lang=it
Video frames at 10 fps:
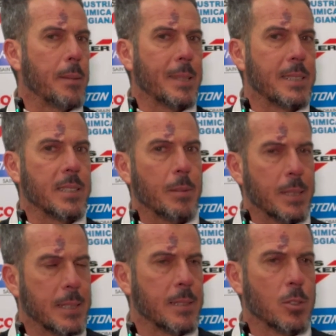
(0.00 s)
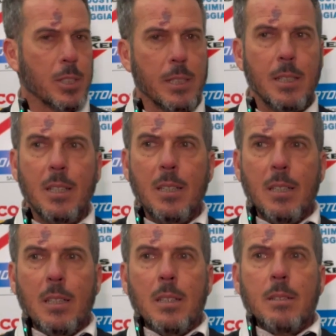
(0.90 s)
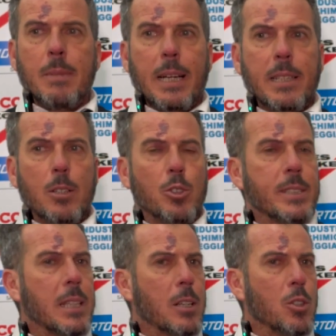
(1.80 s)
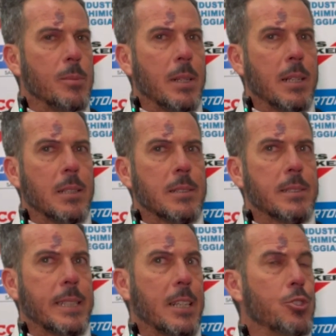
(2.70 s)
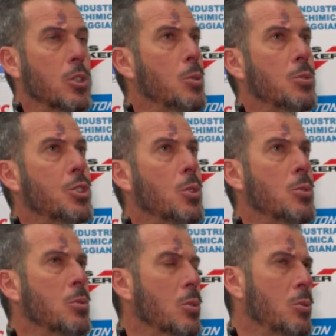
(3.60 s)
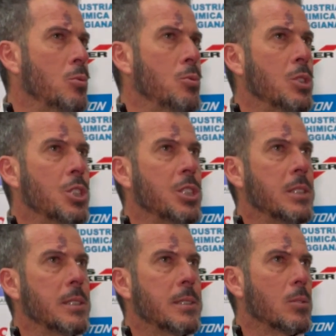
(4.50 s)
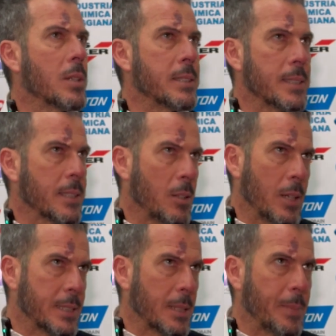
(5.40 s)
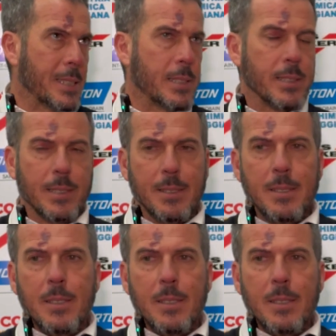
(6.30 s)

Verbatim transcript: la partita, nel senso che magari con i secoli, ma te la giochi 11 contro 11, sicuramente sarà un'altra partita.